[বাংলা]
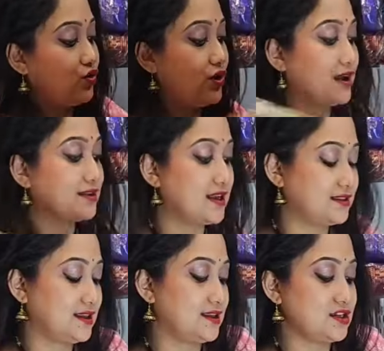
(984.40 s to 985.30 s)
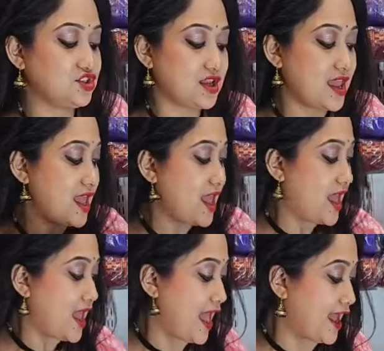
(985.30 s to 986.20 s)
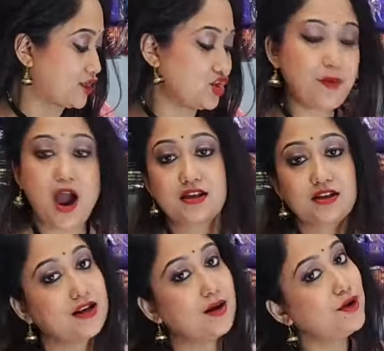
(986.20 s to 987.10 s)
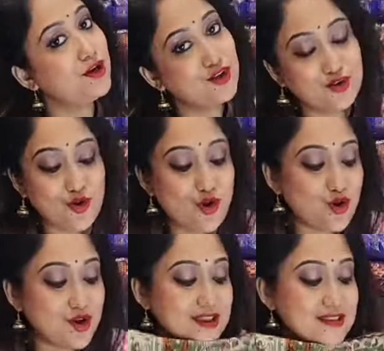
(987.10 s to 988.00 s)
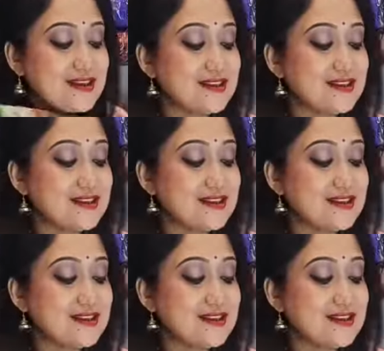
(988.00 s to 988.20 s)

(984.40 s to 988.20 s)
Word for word: কলকাতা তিরিশ একদম আসাটা ভীষণ ইজি